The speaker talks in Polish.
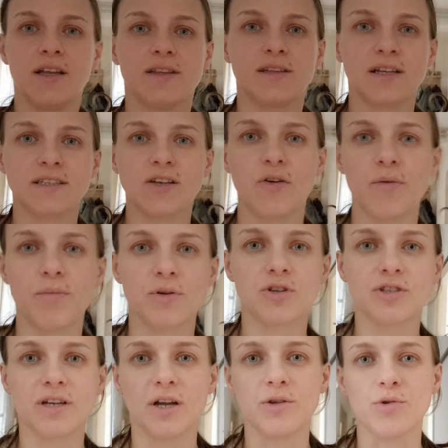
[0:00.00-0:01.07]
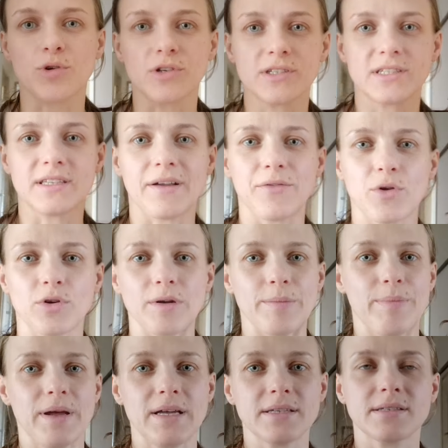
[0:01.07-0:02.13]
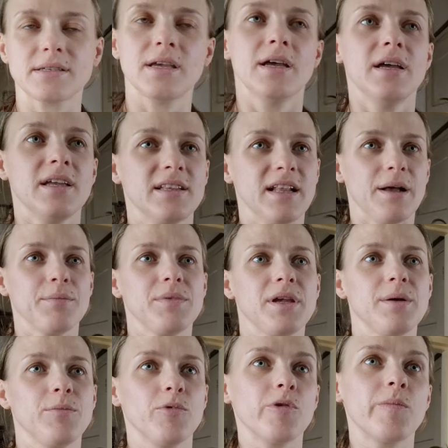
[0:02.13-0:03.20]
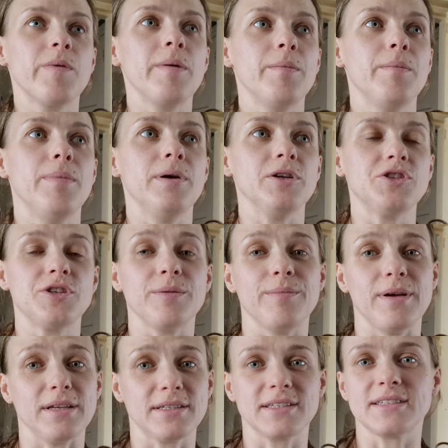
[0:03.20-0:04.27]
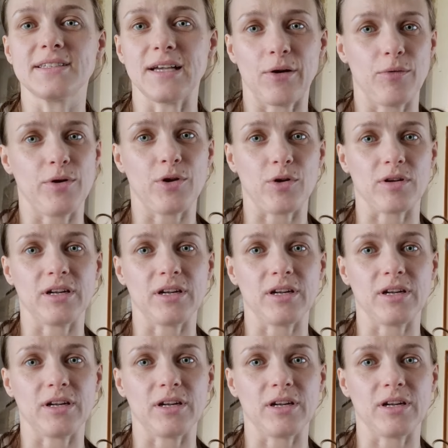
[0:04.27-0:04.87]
na całym mieszkaniu rozstawiony bez. Dla mnie mógłby być bez cały rok.